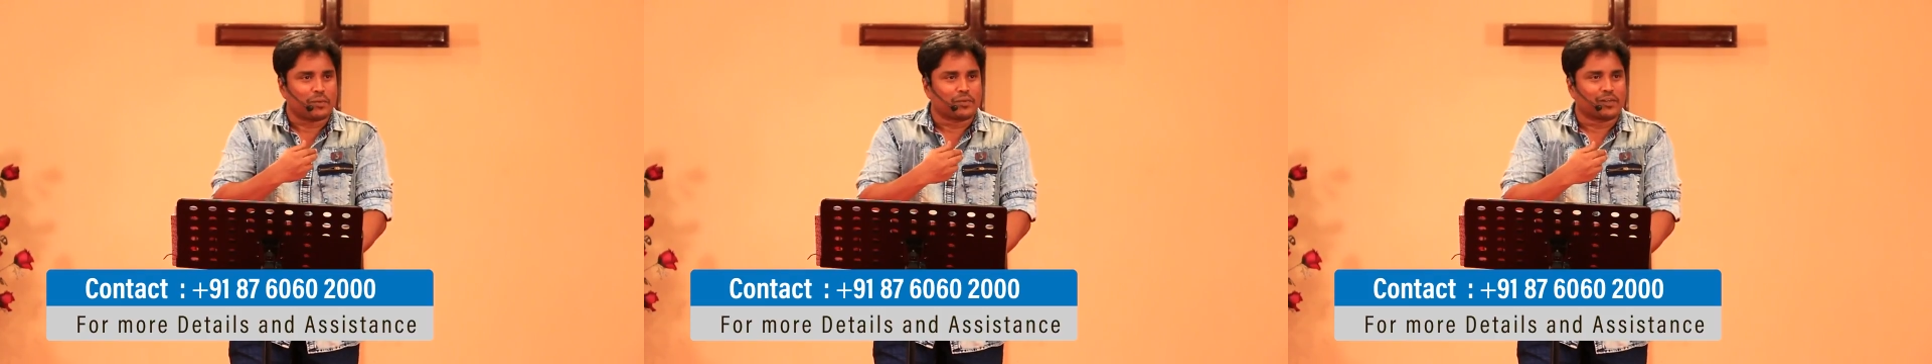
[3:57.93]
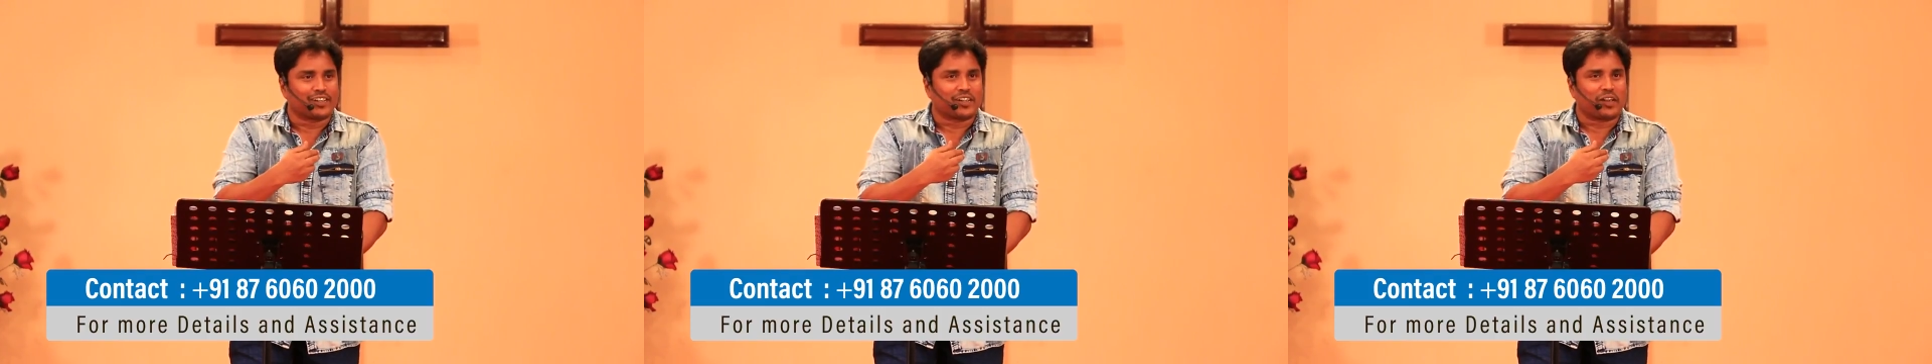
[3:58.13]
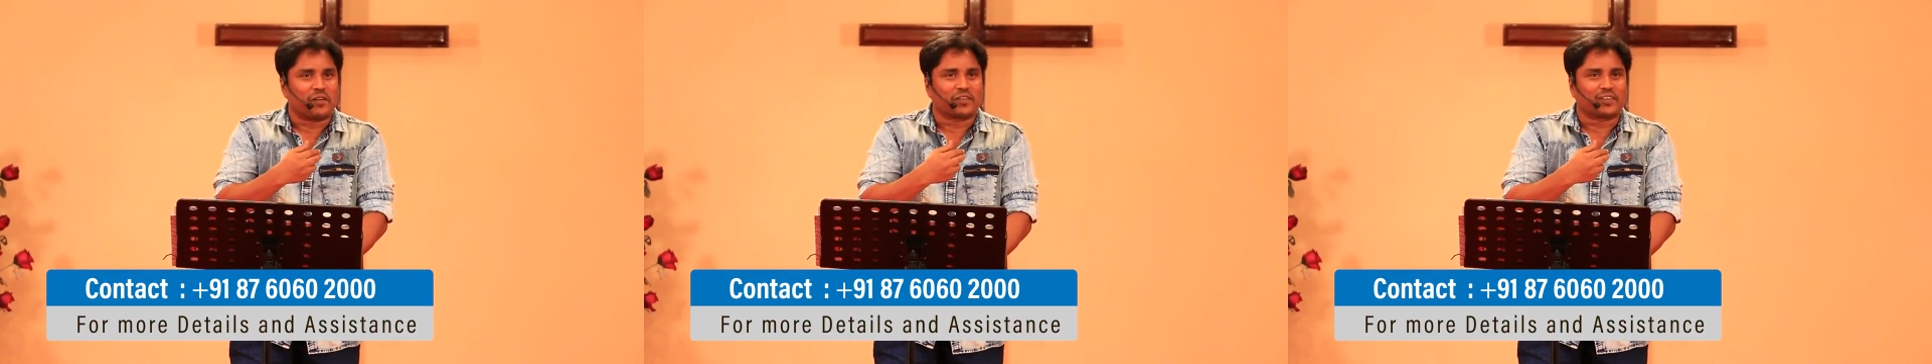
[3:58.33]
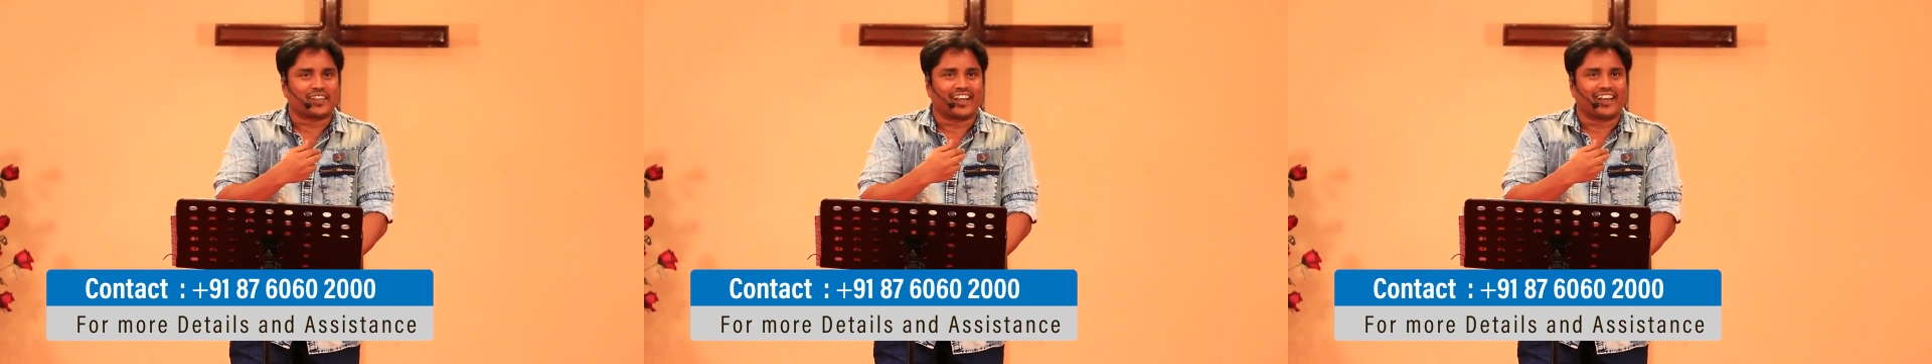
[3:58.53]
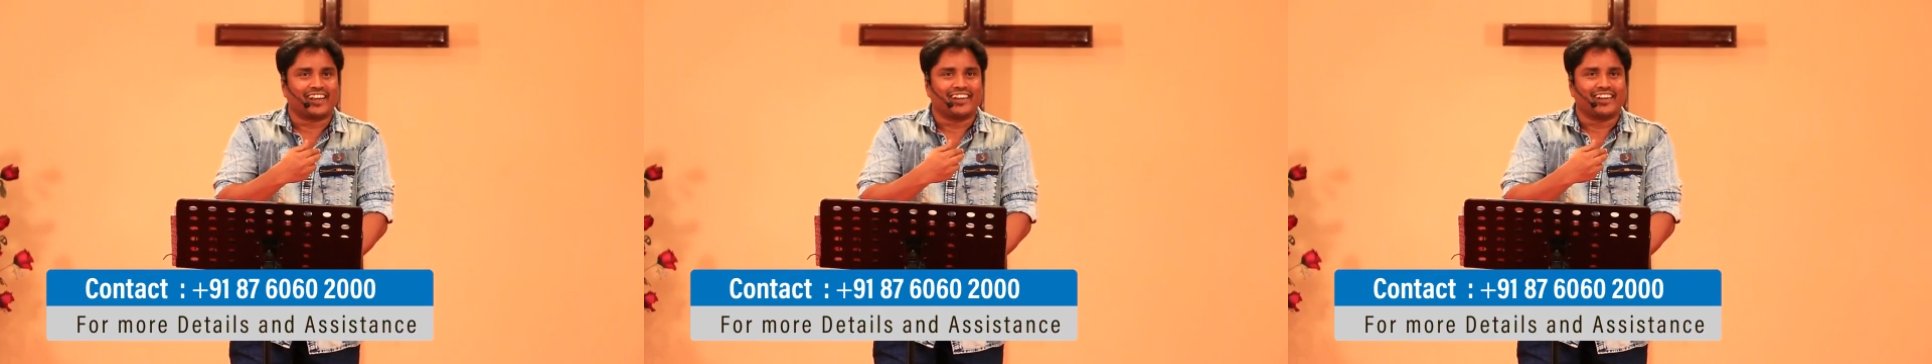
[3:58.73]
சாப்பிட்டுக்கிட்டு இருக்கேன்
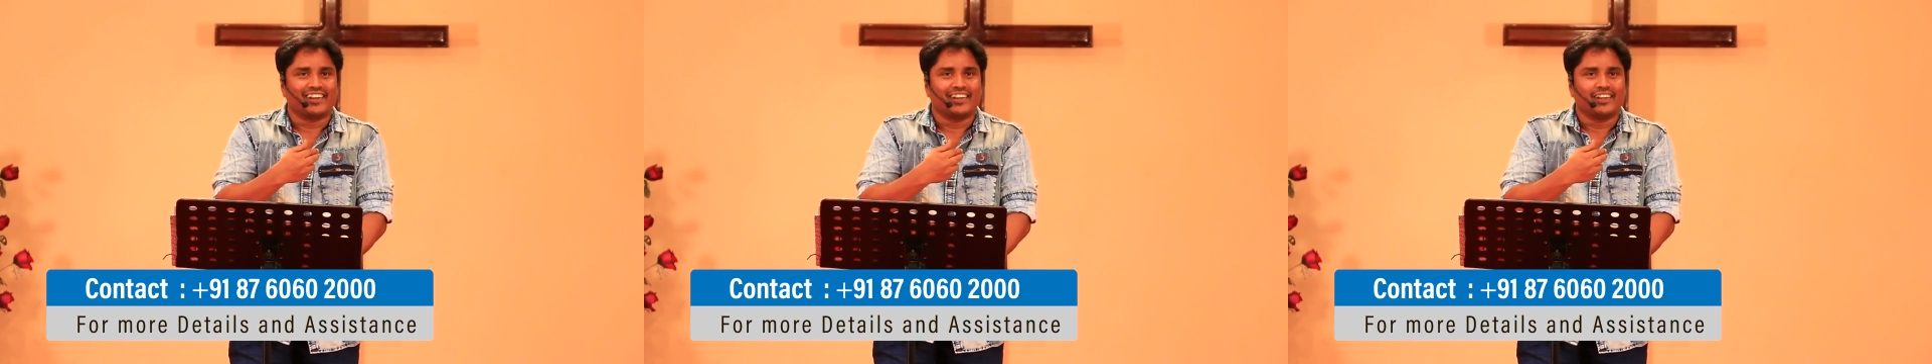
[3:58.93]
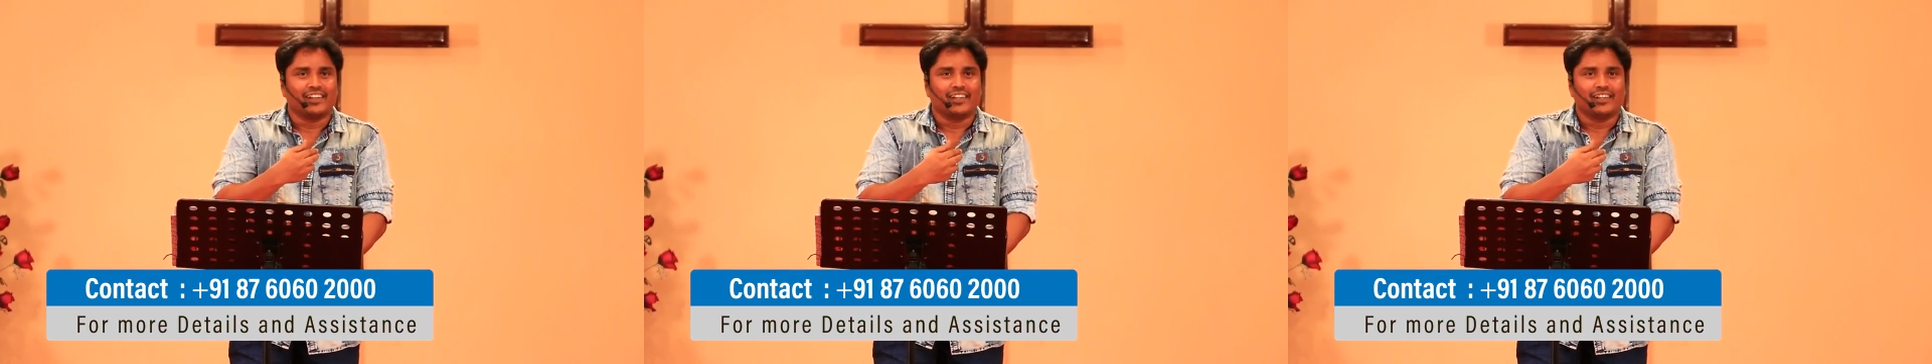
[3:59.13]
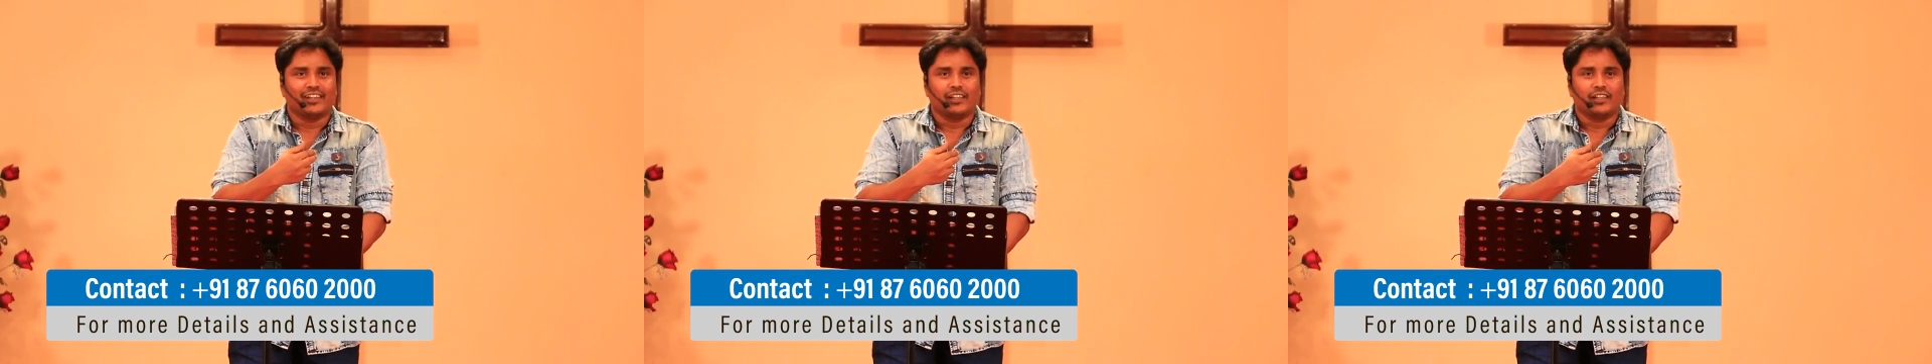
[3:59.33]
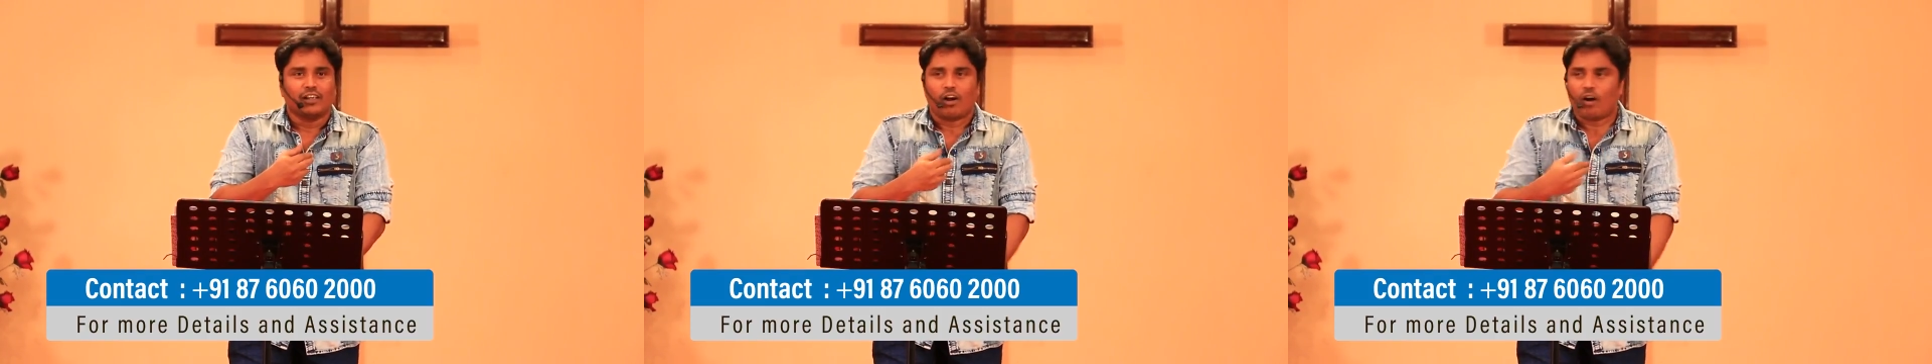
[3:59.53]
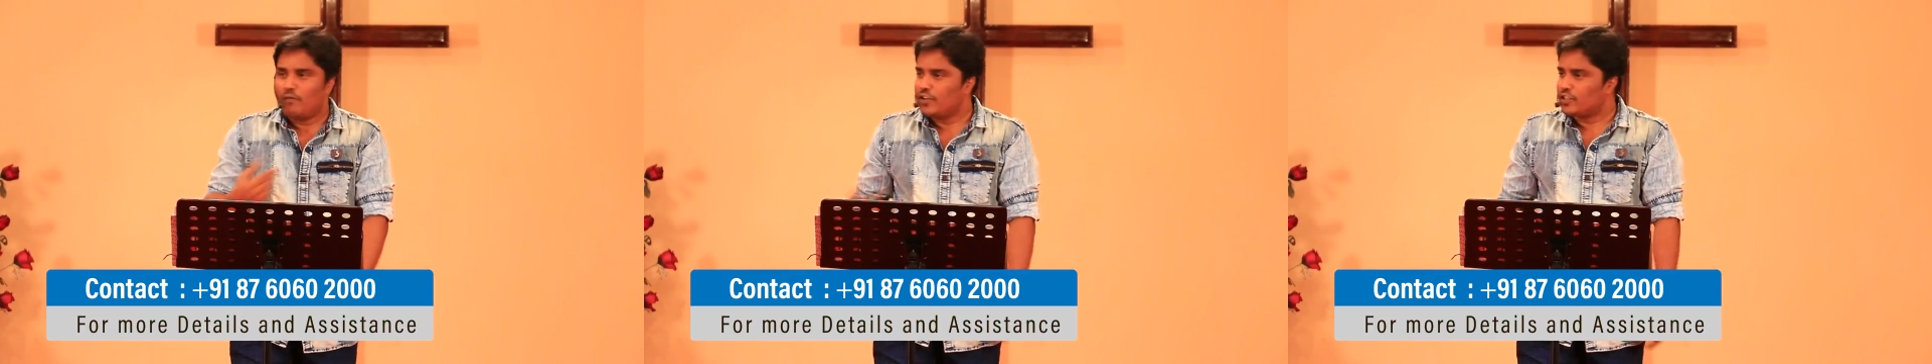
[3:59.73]
ஒருத்தன்
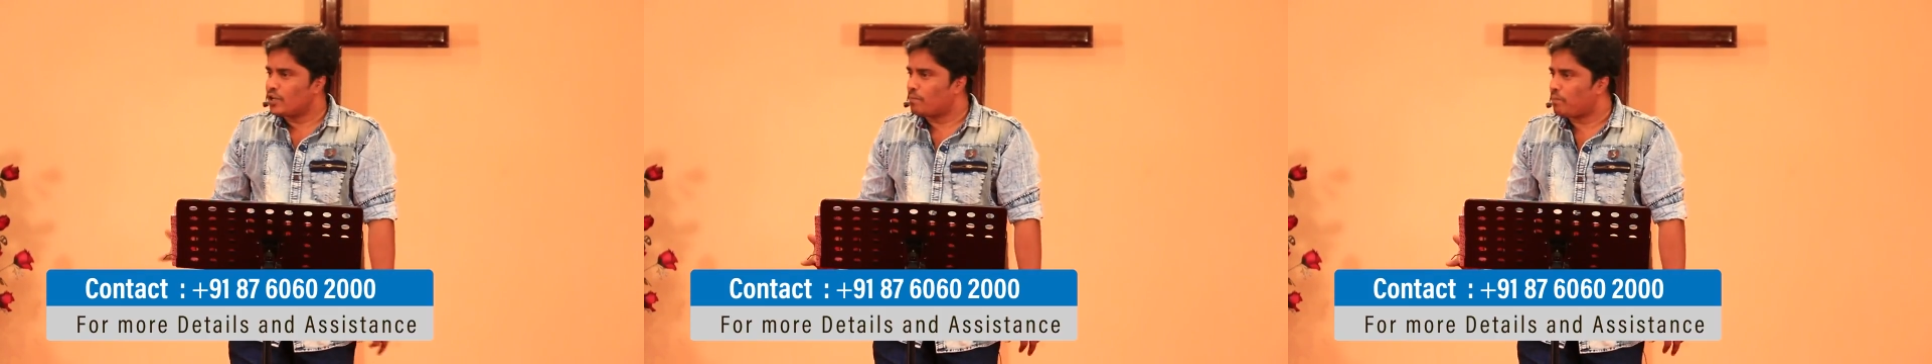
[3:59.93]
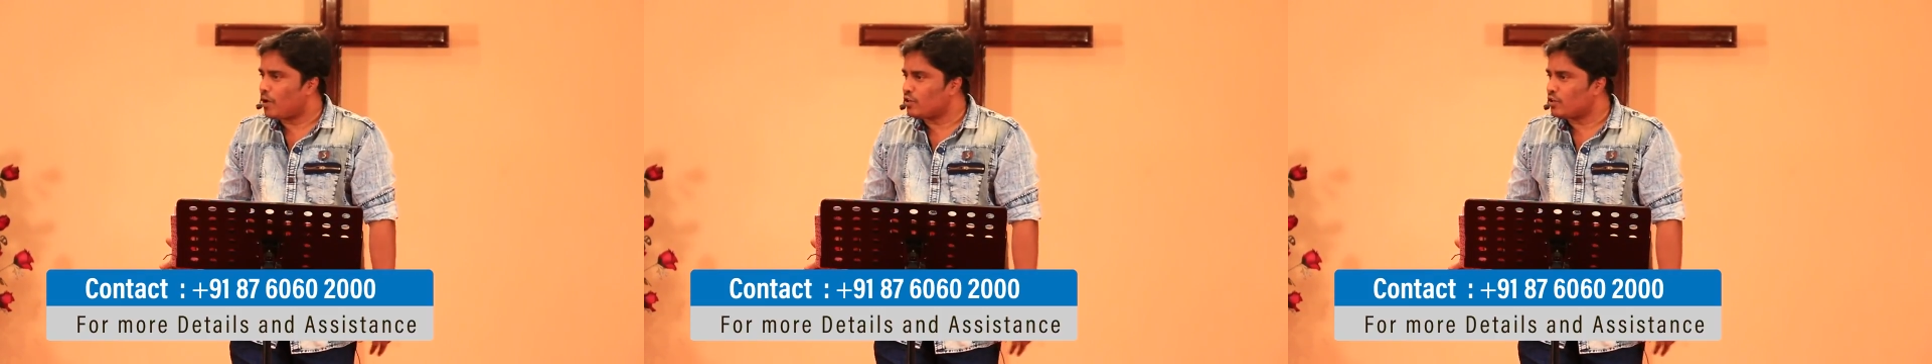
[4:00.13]
ஹவ் இஸ் இட்